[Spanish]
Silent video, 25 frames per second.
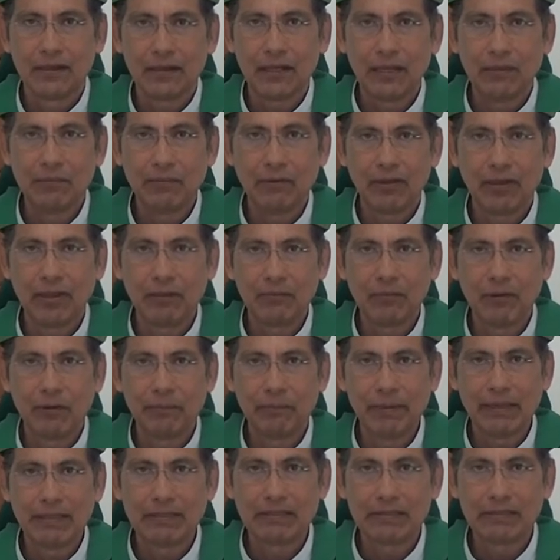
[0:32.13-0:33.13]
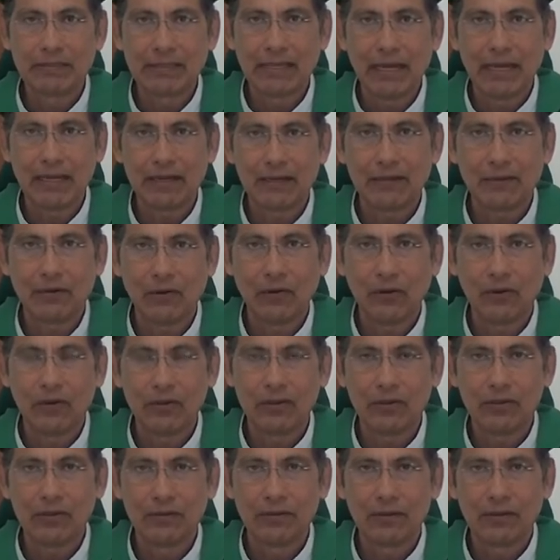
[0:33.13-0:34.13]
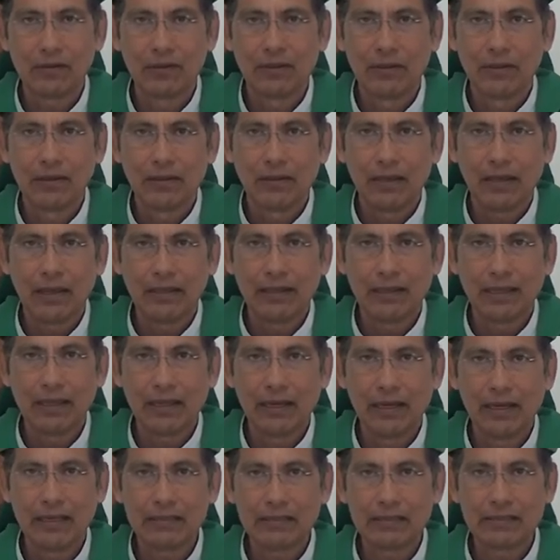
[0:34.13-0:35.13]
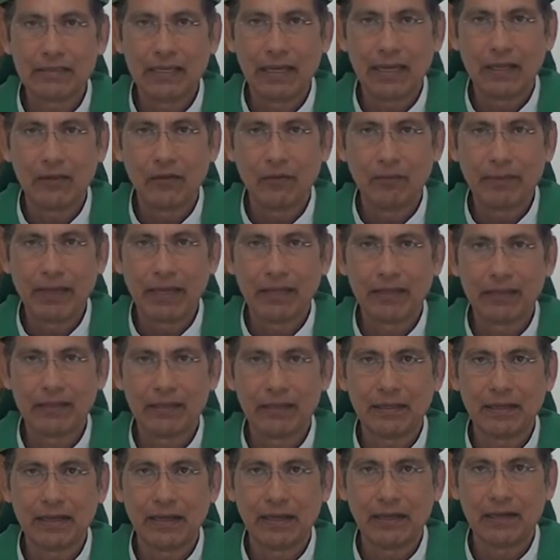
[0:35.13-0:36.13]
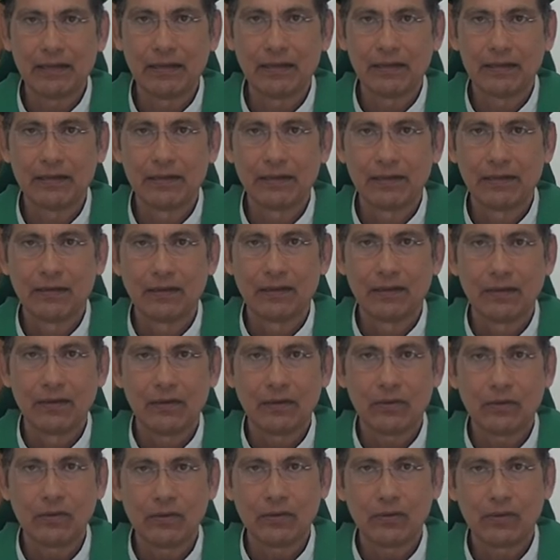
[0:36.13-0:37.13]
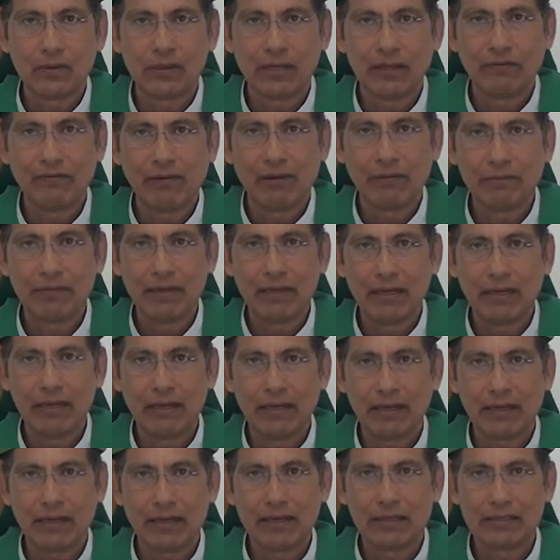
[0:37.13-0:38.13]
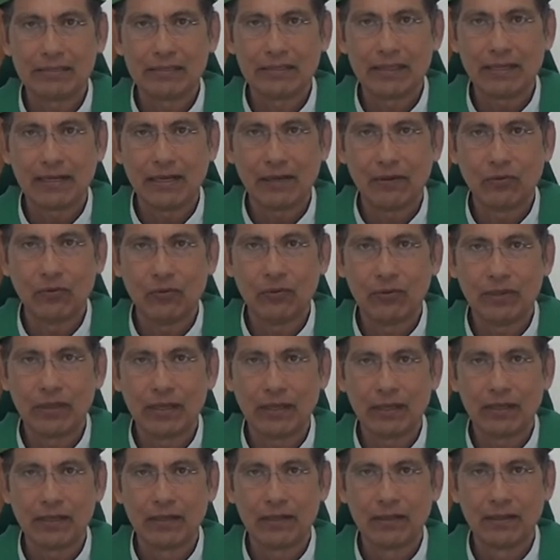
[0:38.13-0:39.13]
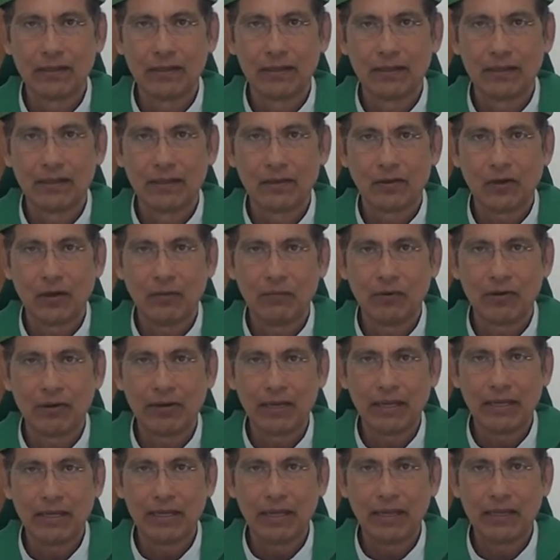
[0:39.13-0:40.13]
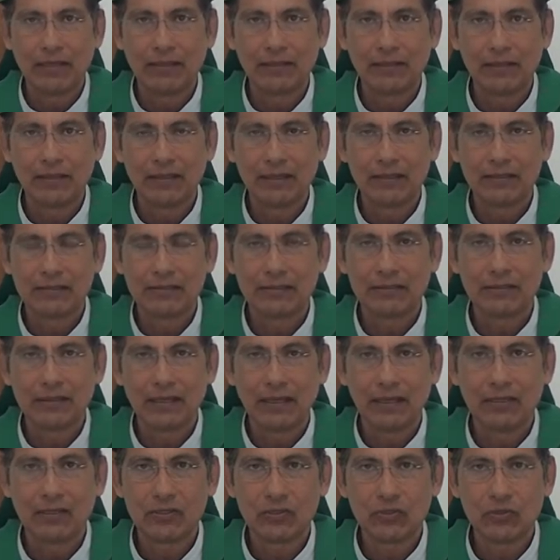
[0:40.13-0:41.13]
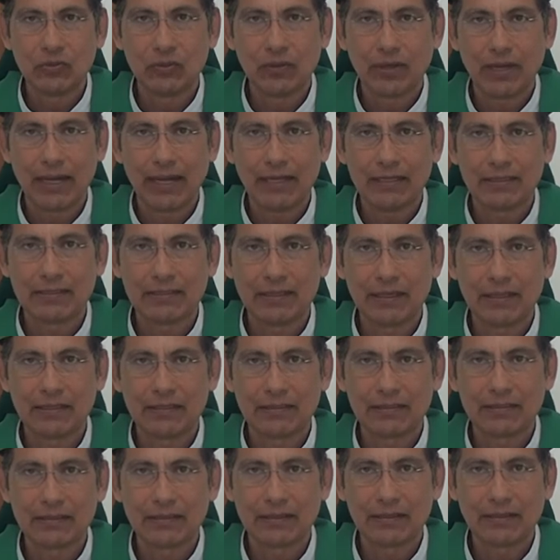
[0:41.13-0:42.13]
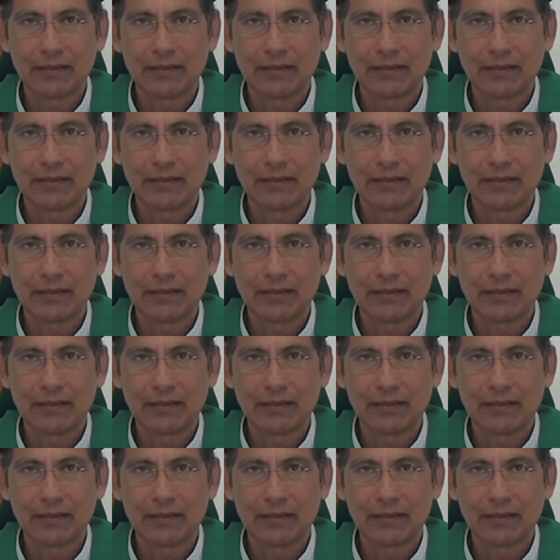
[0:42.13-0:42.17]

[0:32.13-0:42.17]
Y podemos pensar hoy en la iglesia doméstica, la familia que se reúne como creyentes en sus casas.